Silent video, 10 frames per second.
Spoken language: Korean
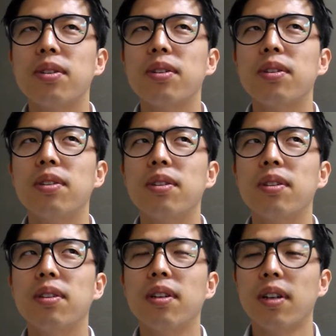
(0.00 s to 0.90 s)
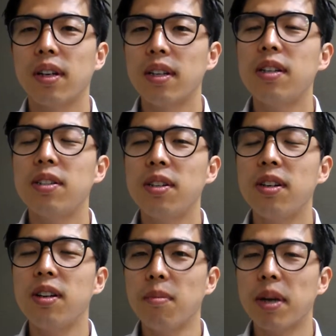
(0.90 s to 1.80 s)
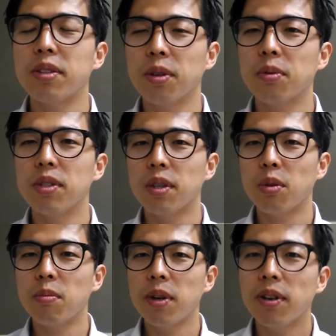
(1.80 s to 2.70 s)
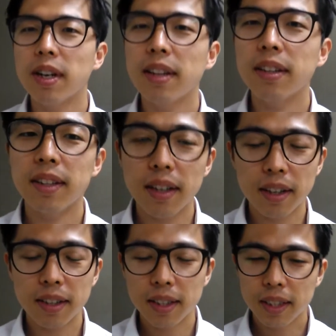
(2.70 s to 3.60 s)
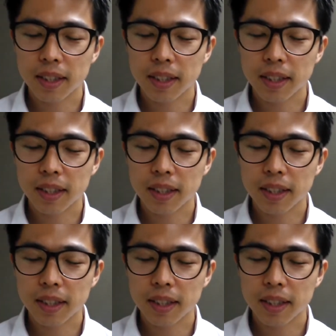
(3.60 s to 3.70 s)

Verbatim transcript: 저는 한 1년 반 정도 이제 통번역을 했는데,